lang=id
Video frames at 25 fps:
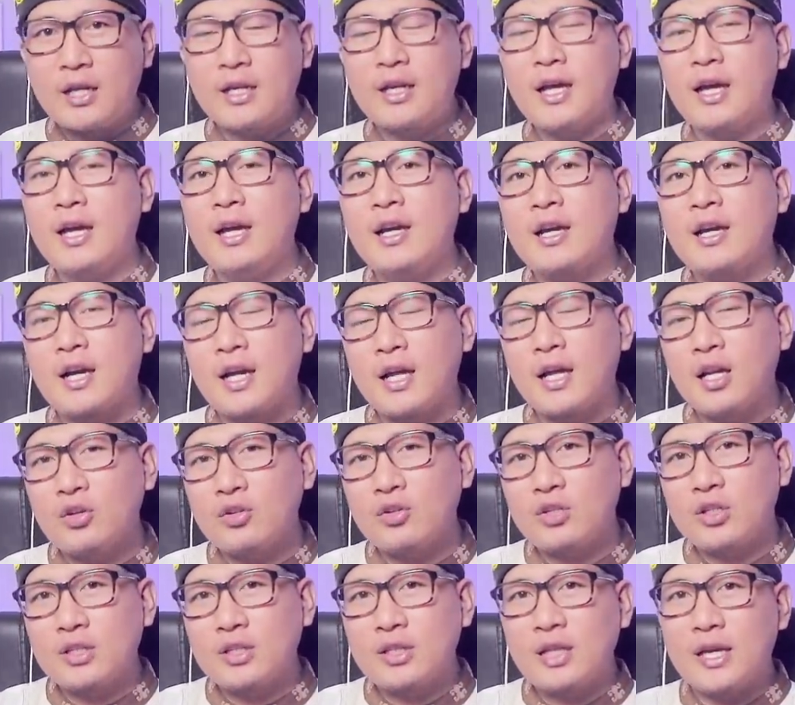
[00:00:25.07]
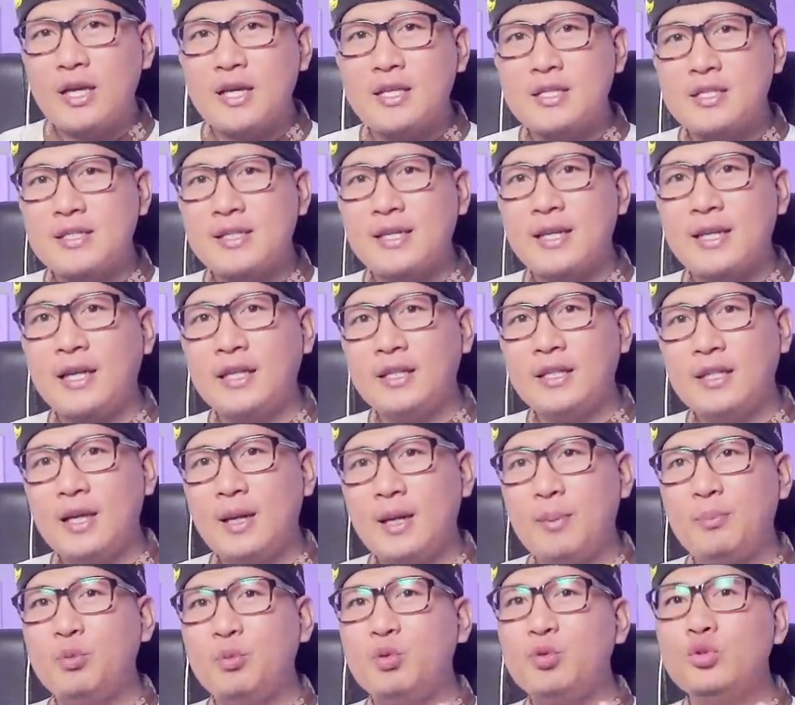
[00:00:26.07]
Nah kalau kita
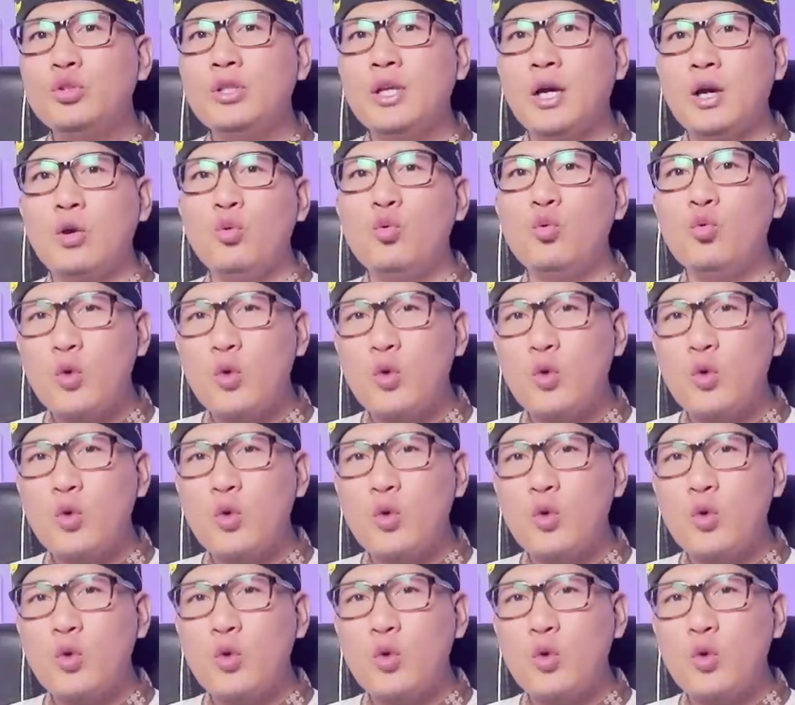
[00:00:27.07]
istilahnya punya